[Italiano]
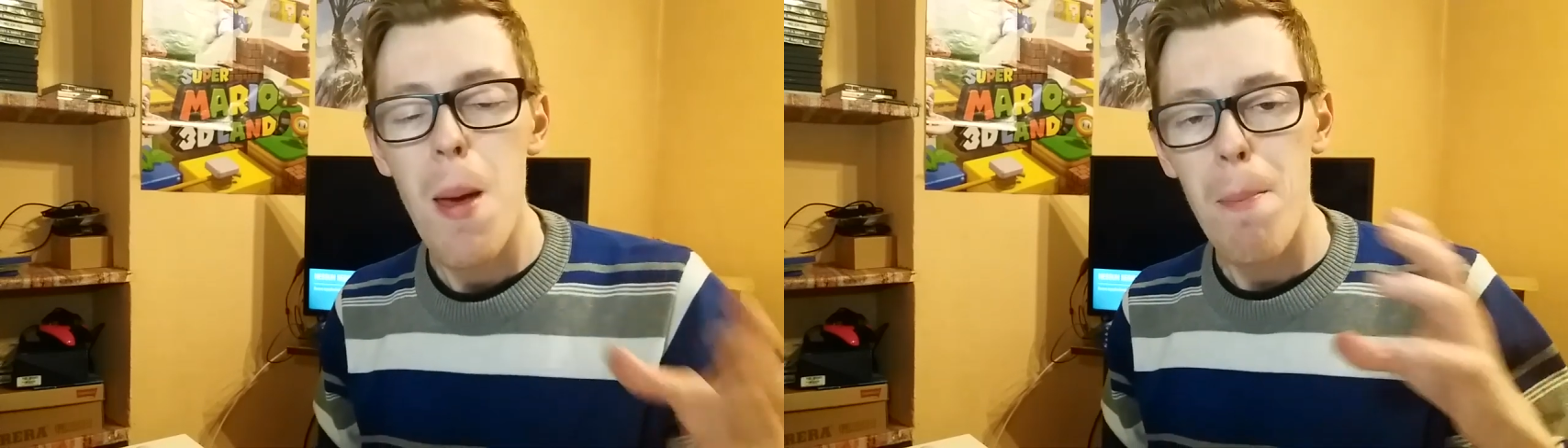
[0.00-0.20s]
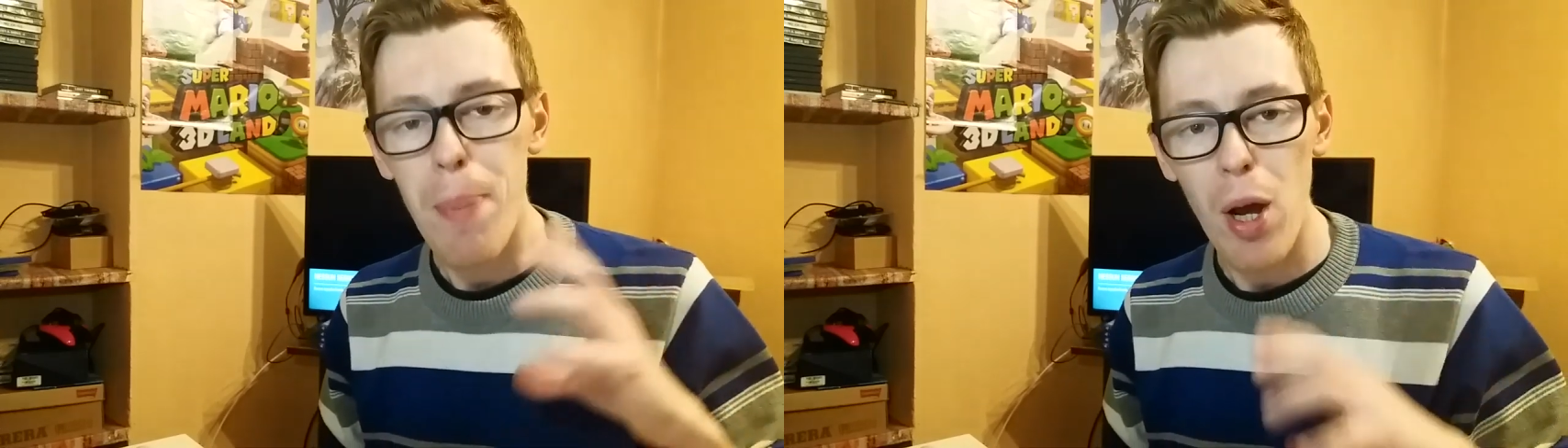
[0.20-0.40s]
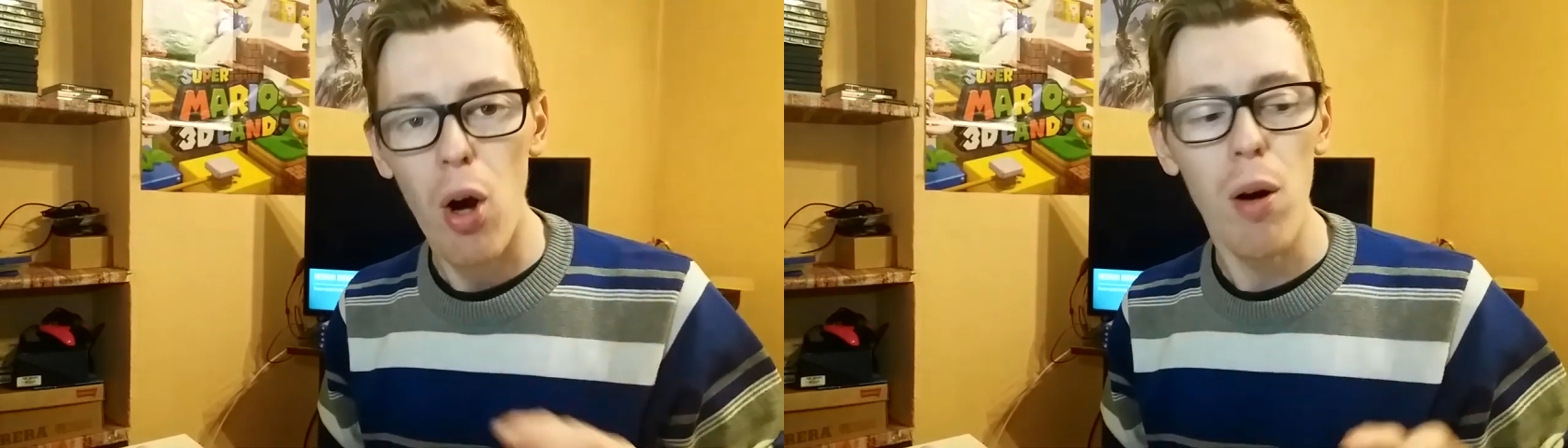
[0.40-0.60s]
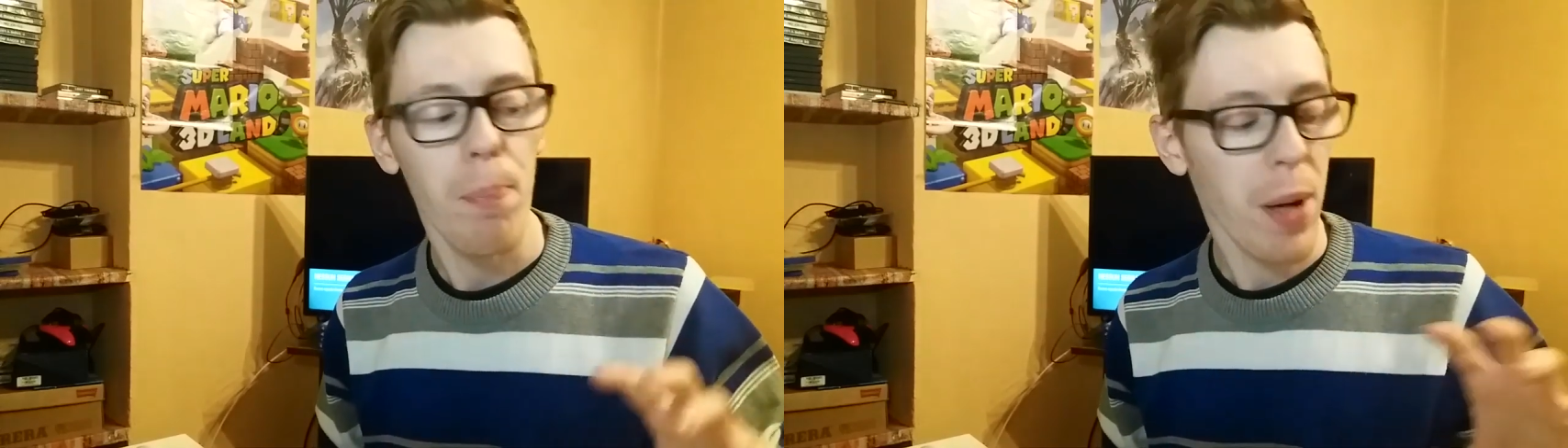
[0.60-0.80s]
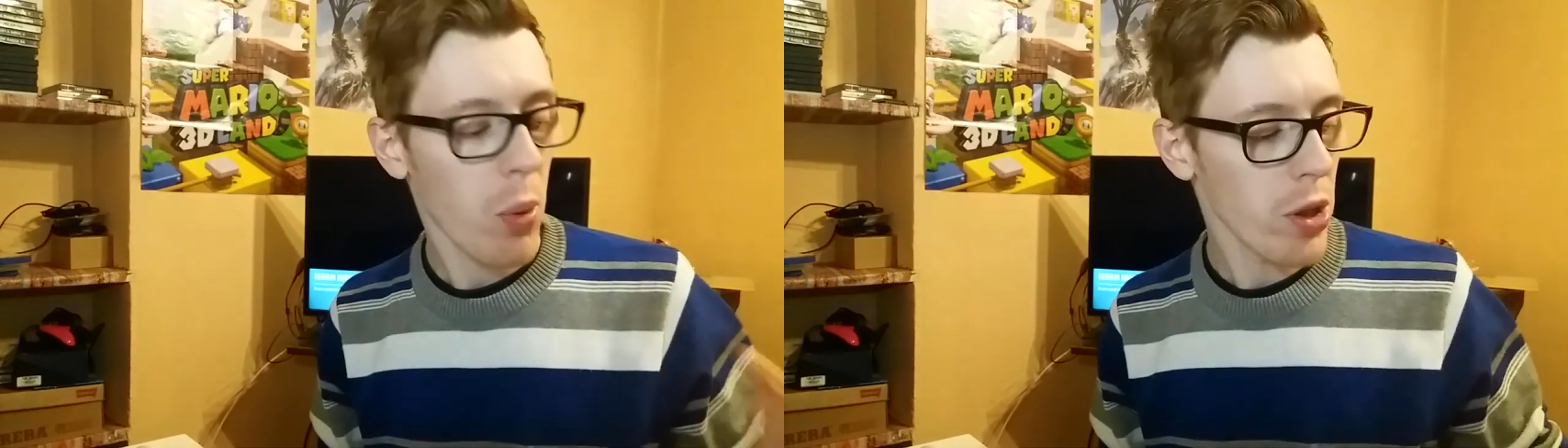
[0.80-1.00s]
però
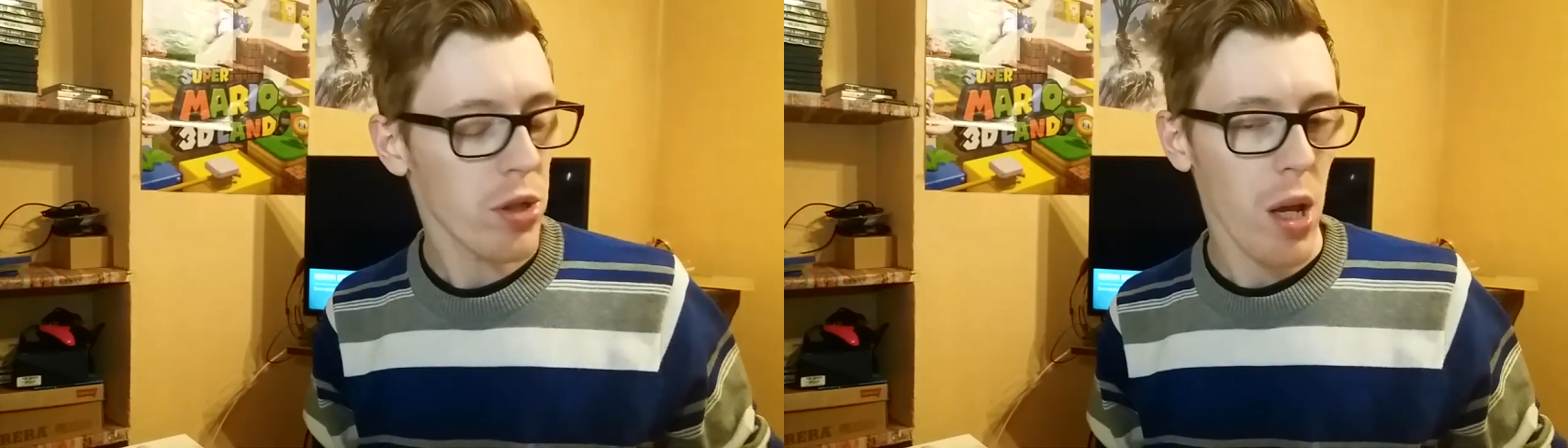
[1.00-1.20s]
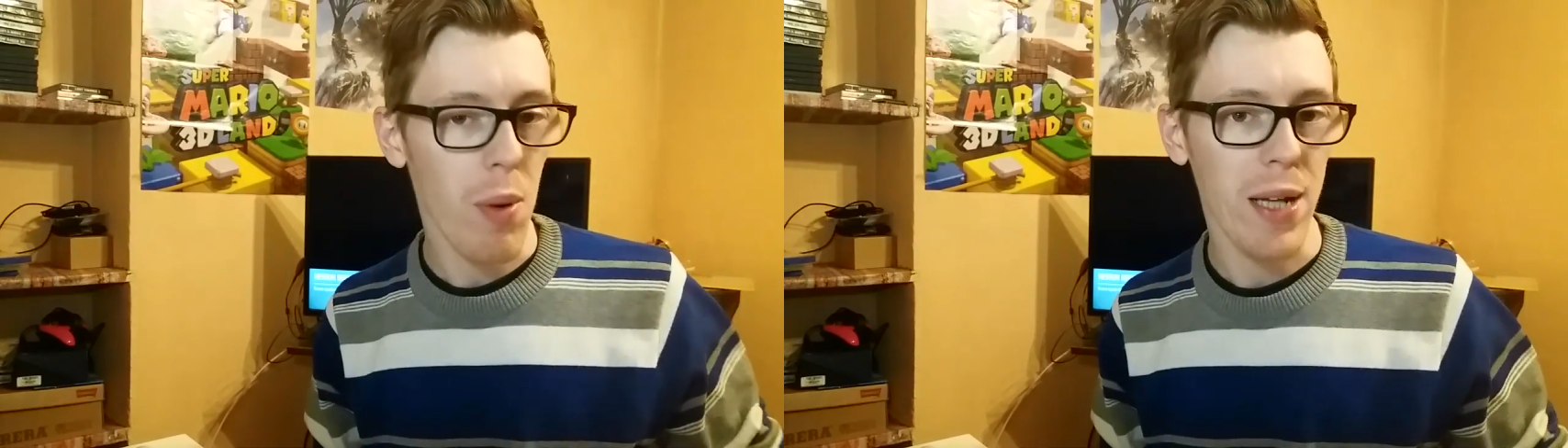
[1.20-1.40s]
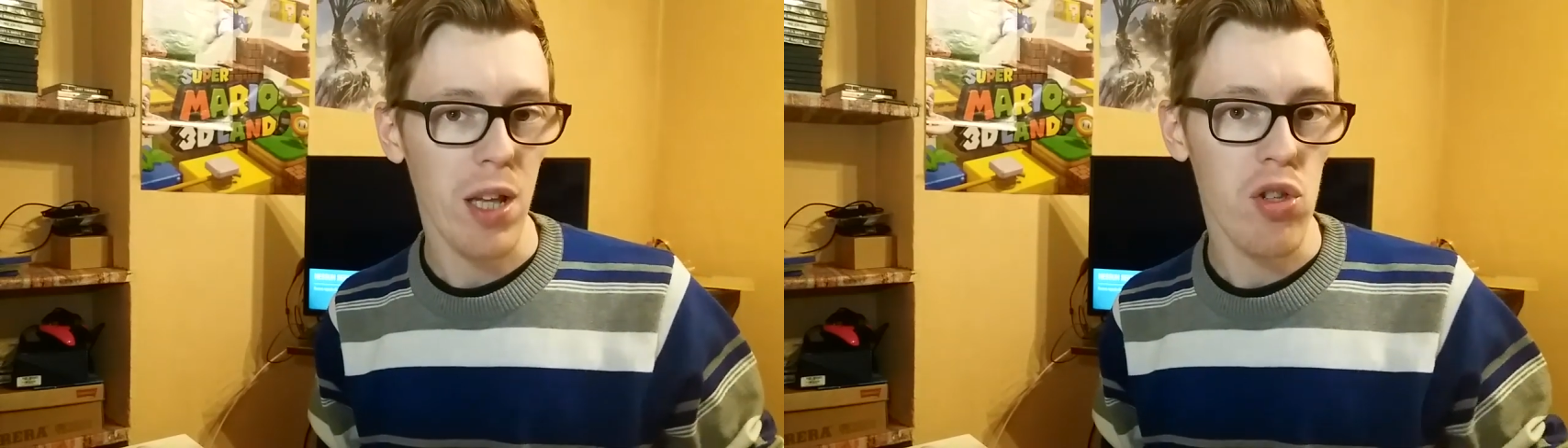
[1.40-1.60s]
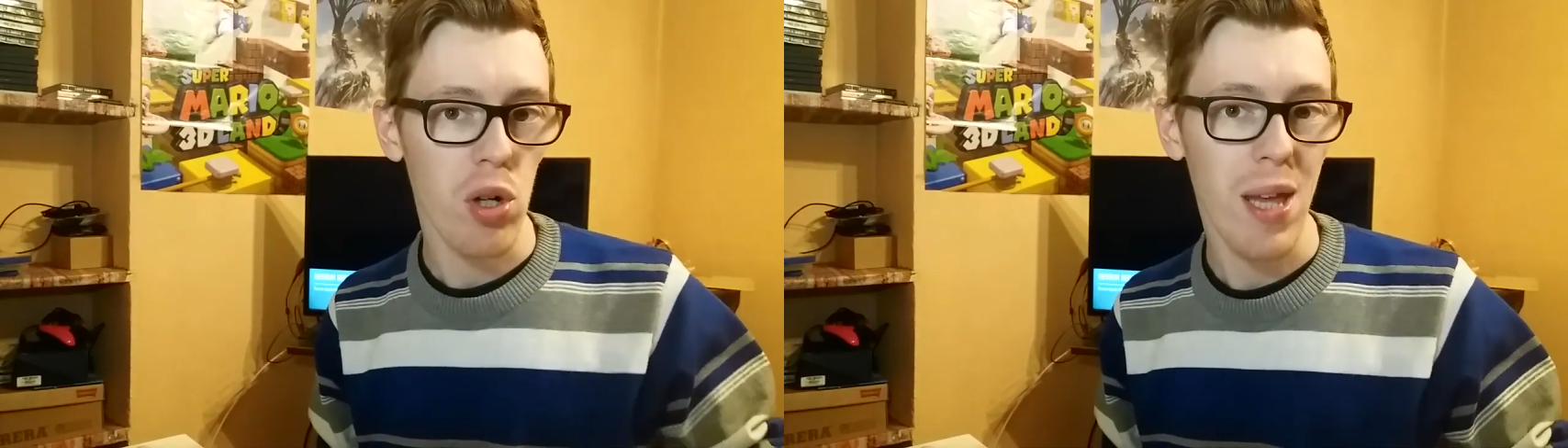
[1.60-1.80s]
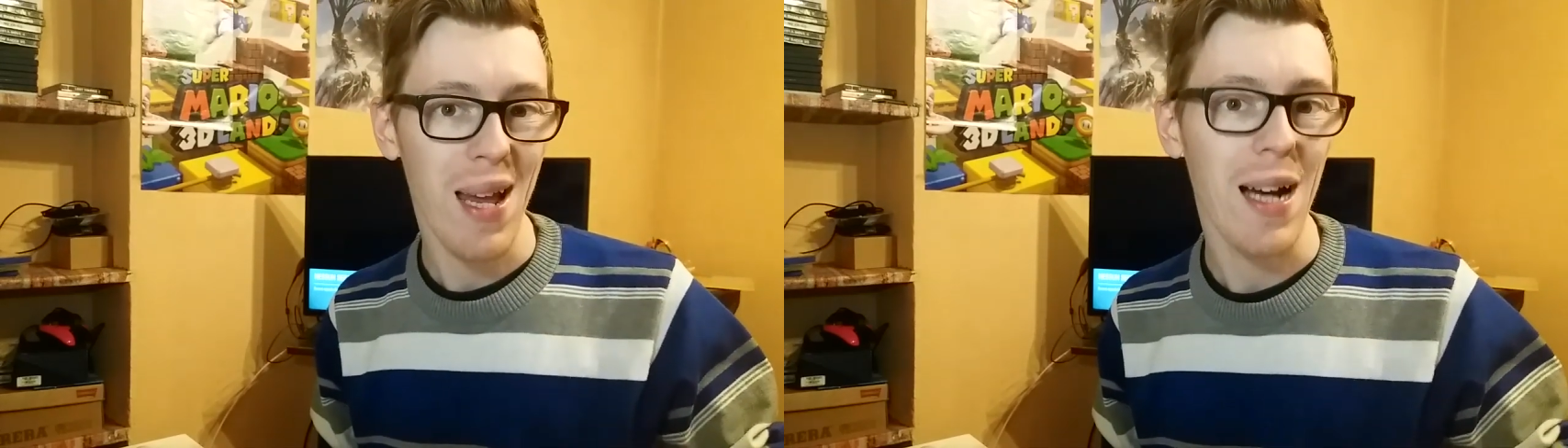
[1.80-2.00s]
per quanto riguarda i
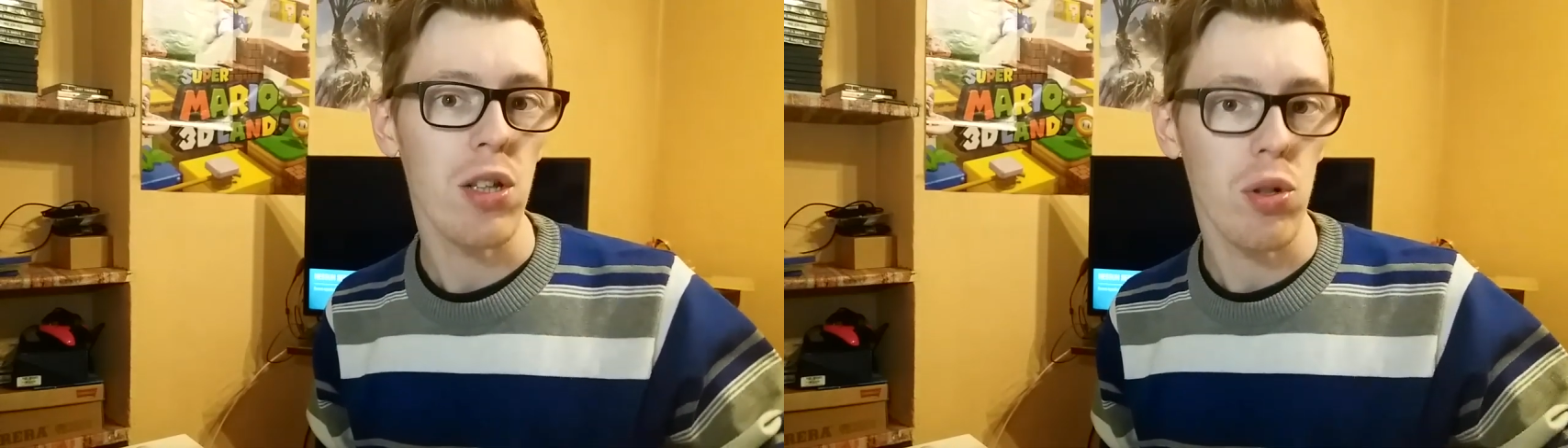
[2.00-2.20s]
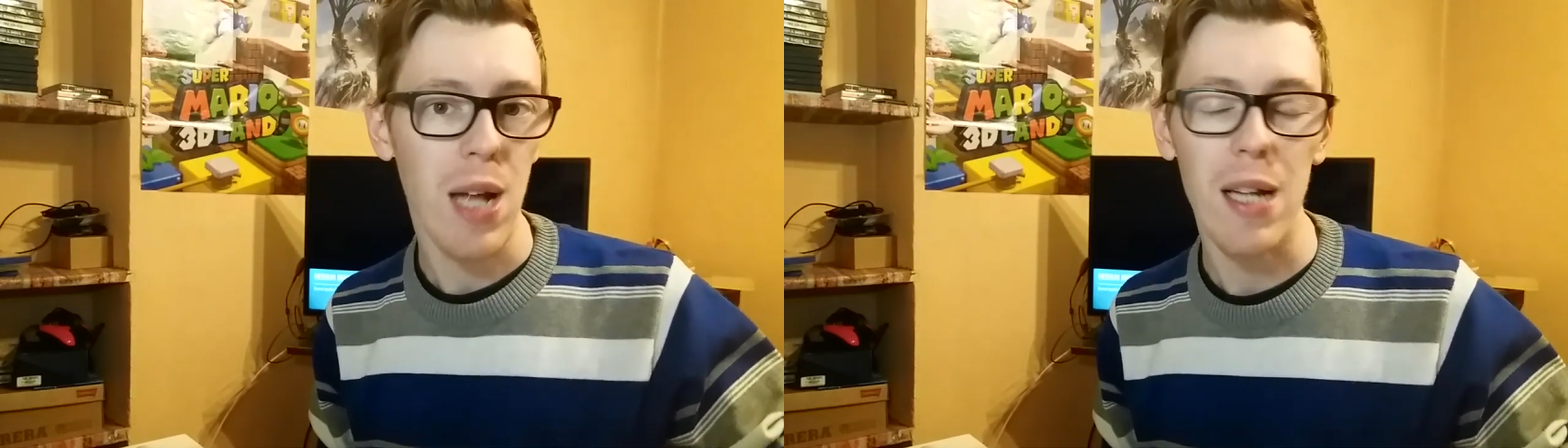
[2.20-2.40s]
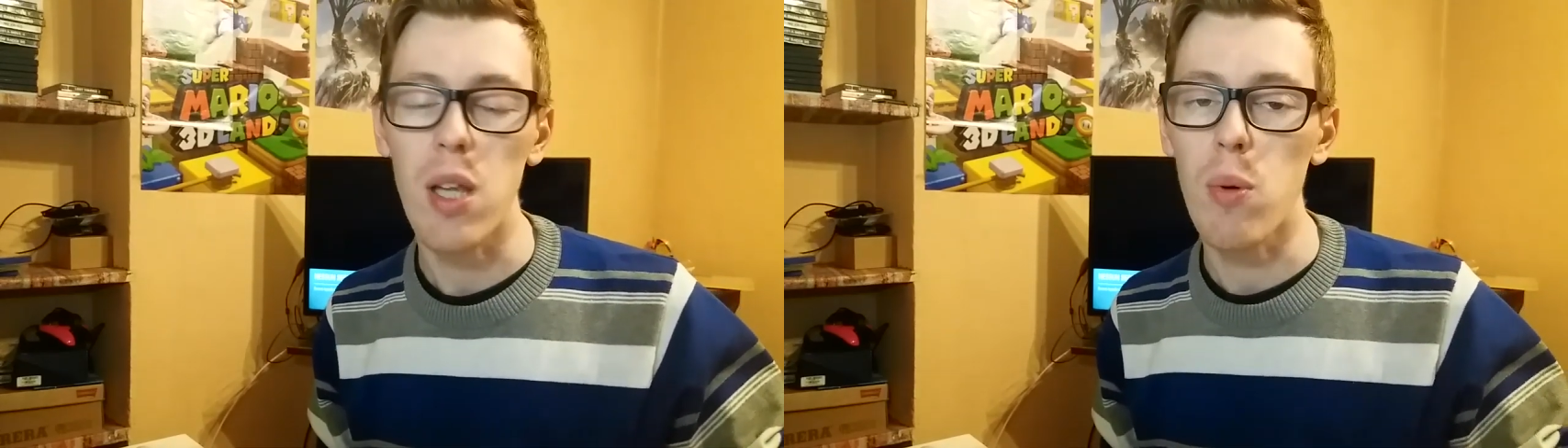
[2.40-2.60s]
giochi cartonati,